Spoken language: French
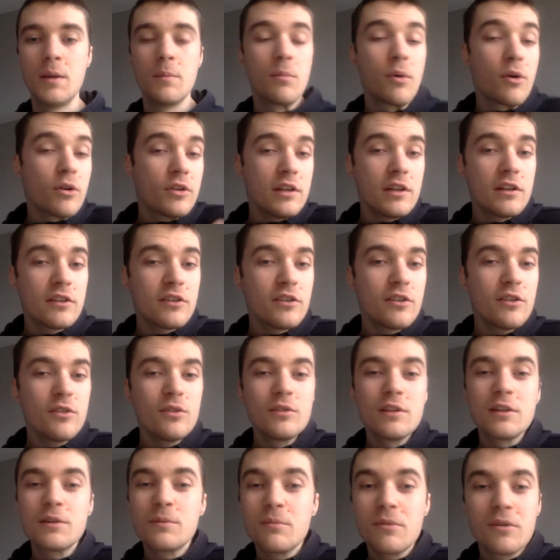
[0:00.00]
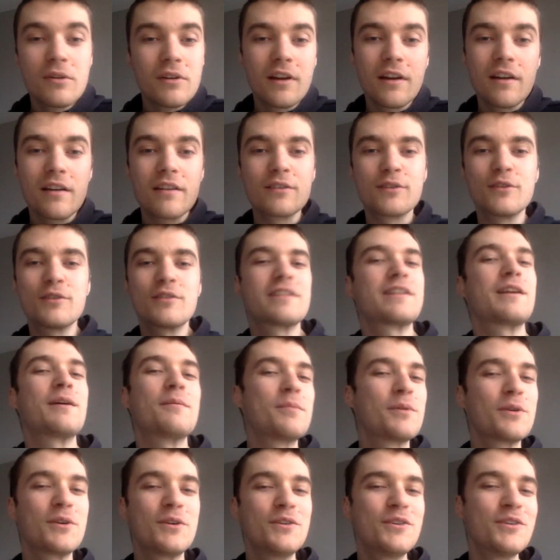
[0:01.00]
prenez le temps, honnêtement, hein, ça
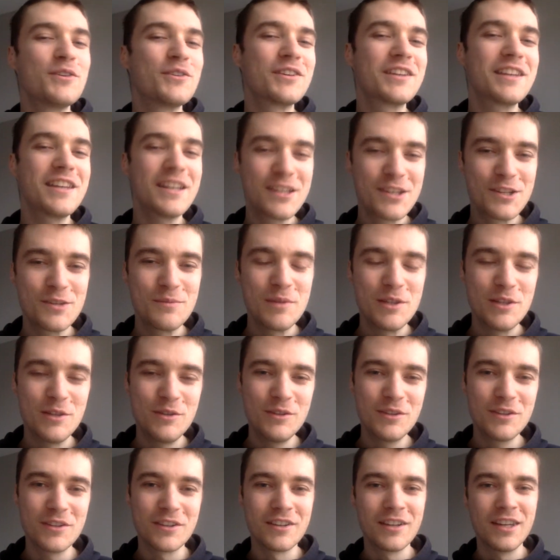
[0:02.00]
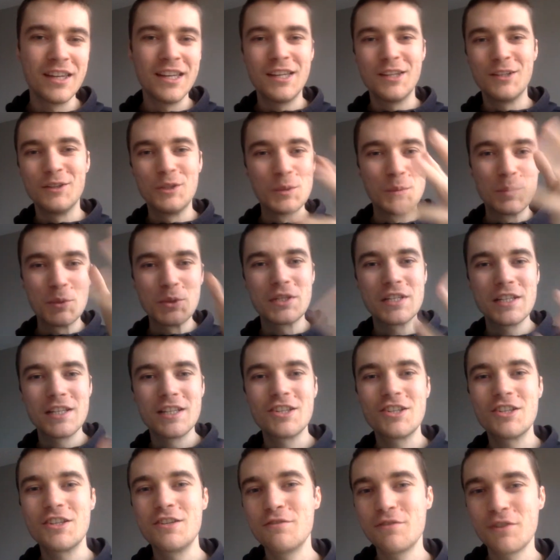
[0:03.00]
prend quelques minutes de poser
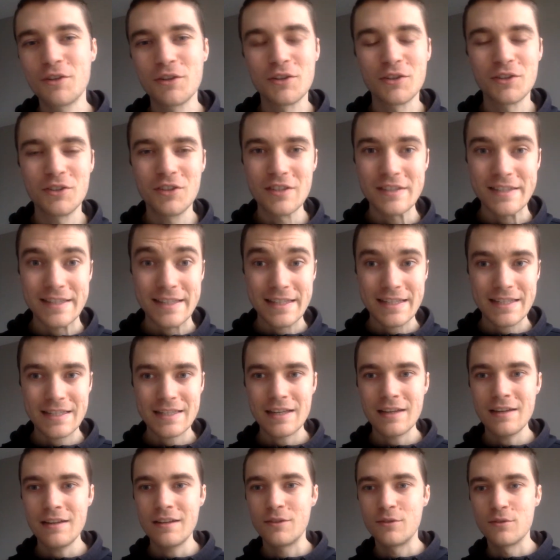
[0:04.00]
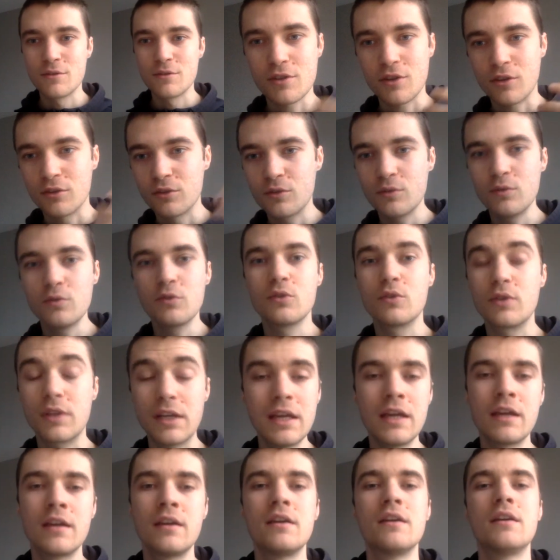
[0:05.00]
des chiffres dans un Excel et rendre compte, ok,
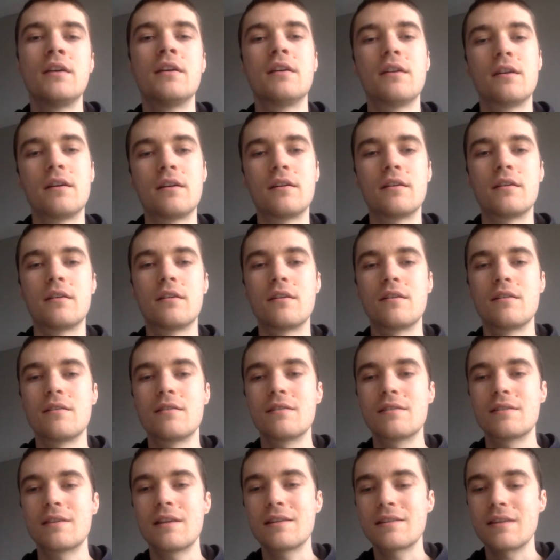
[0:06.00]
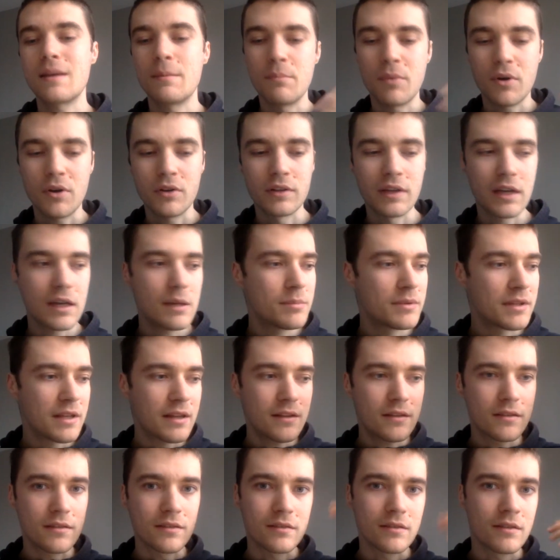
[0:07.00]
euh, ça, ça me prendrait
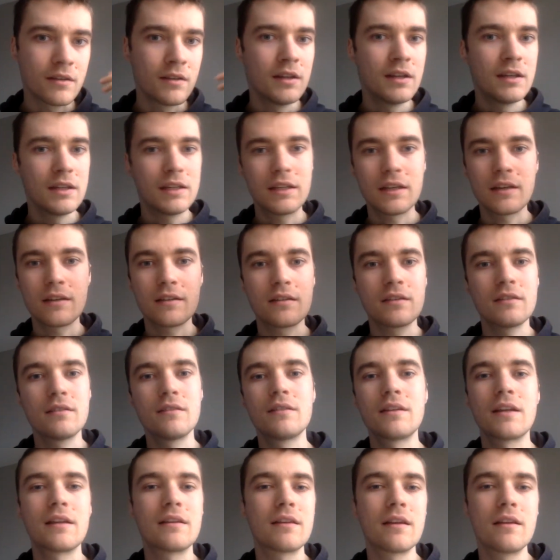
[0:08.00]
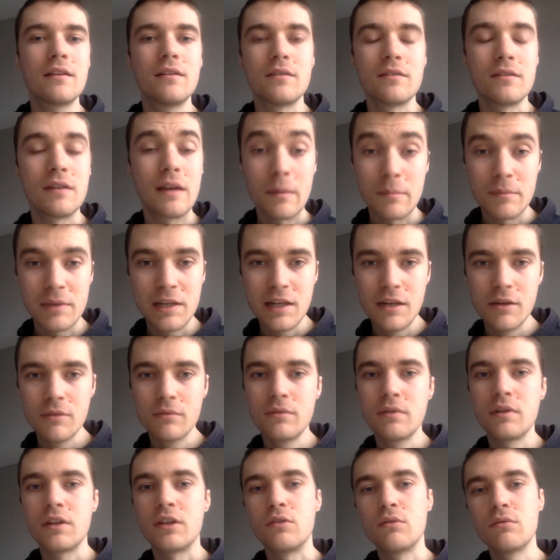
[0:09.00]
peut-être 15 euh, ans d'atteindre 1
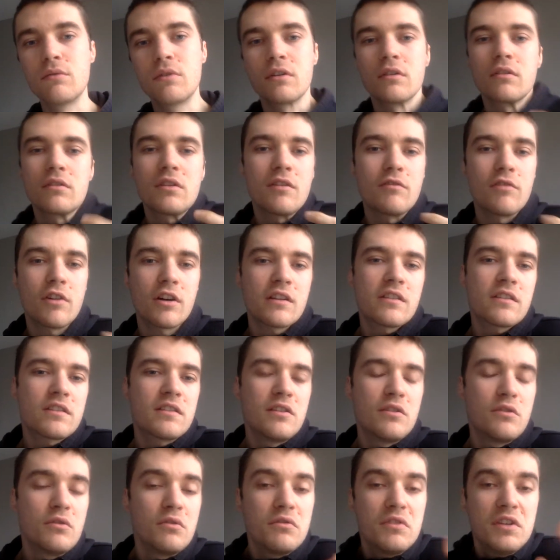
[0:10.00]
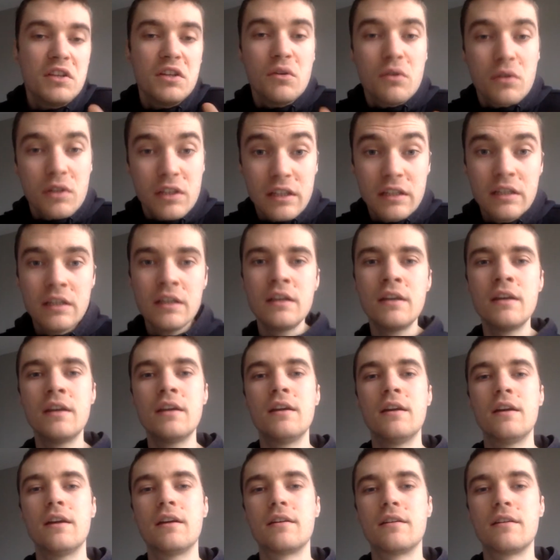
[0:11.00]
million et donc d'avoir un style de vie OK,
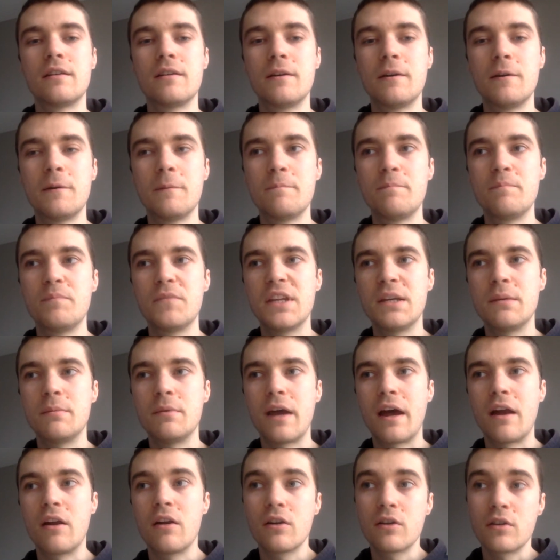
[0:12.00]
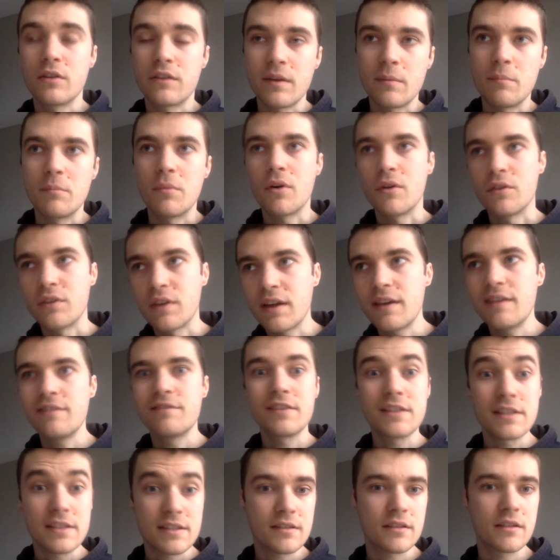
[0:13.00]
euh, et alors que ça me prendrait
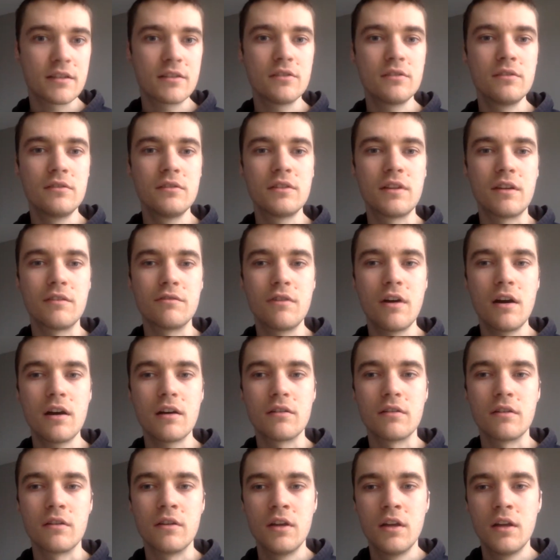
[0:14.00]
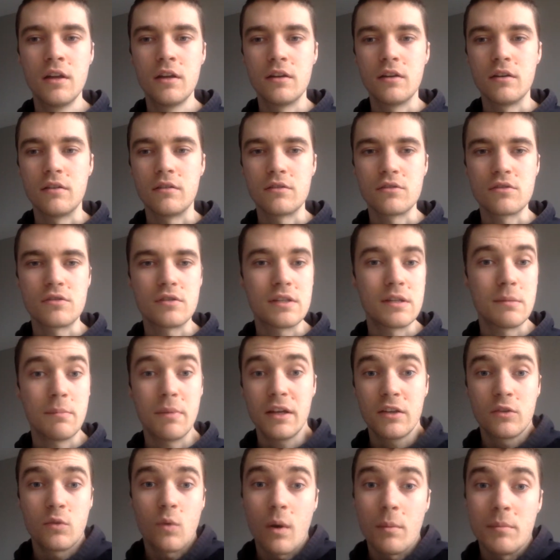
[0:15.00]
25 ans d'avoir, je sais
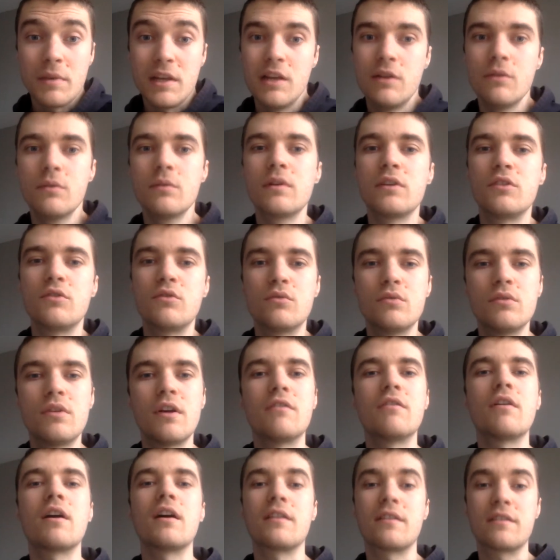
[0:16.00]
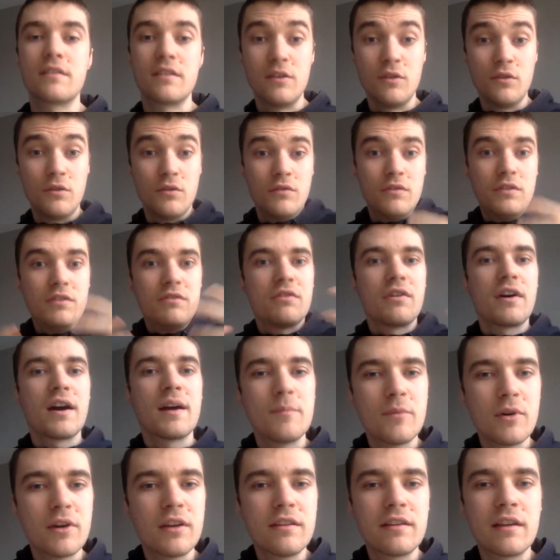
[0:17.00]
pas, 3 millions et du coup d'avoir un style de vie
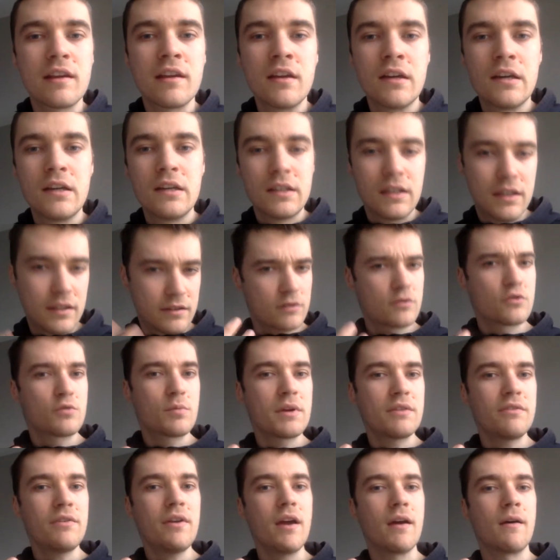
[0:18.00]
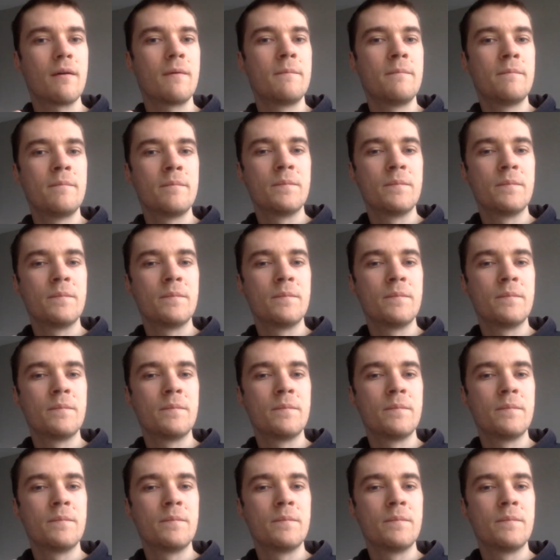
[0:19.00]
vraiment aisé. Qu'est-ce que je préfère